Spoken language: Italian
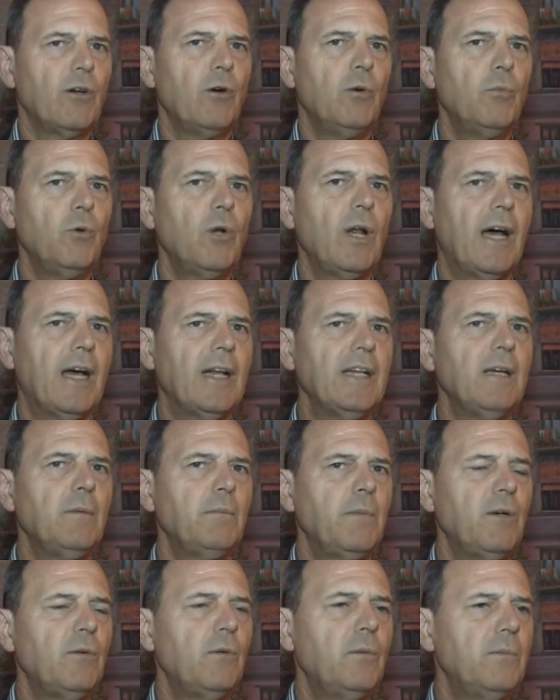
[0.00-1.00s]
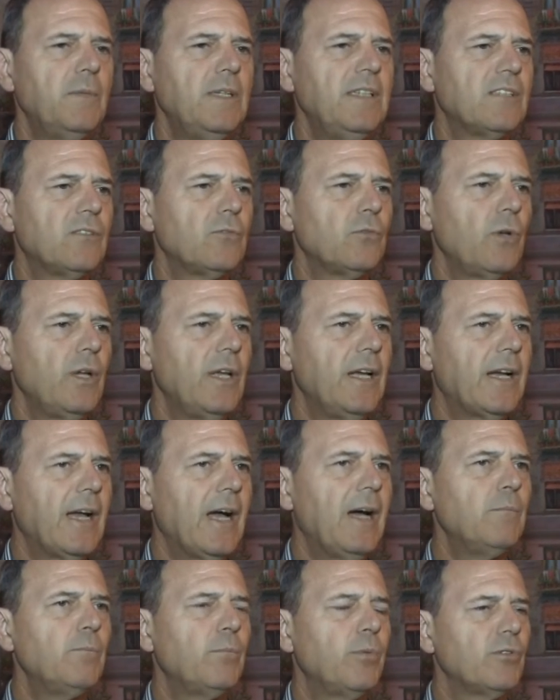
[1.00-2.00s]
comunali abbiamo messo in
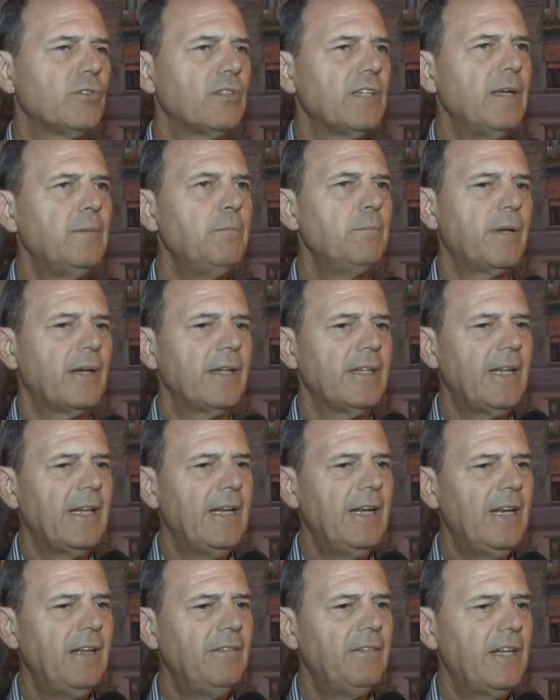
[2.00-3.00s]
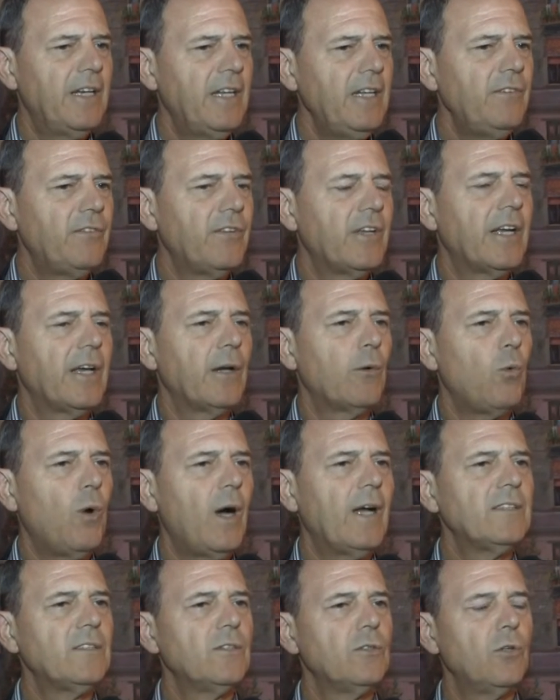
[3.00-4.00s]
campo sempre delle verifiche
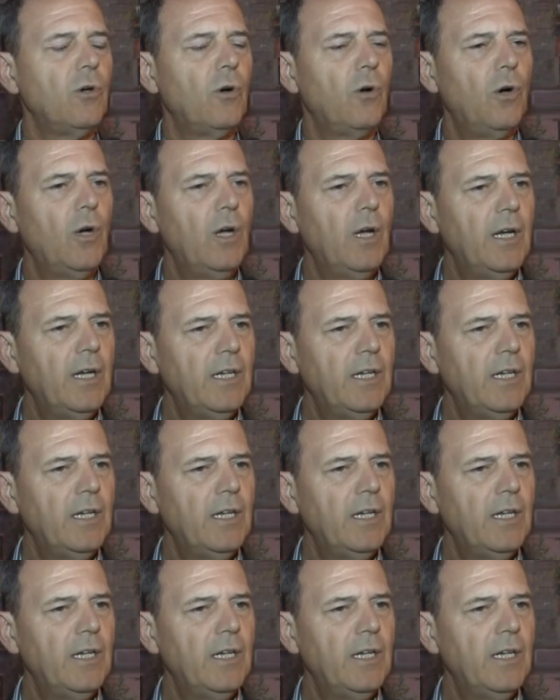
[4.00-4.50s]
quando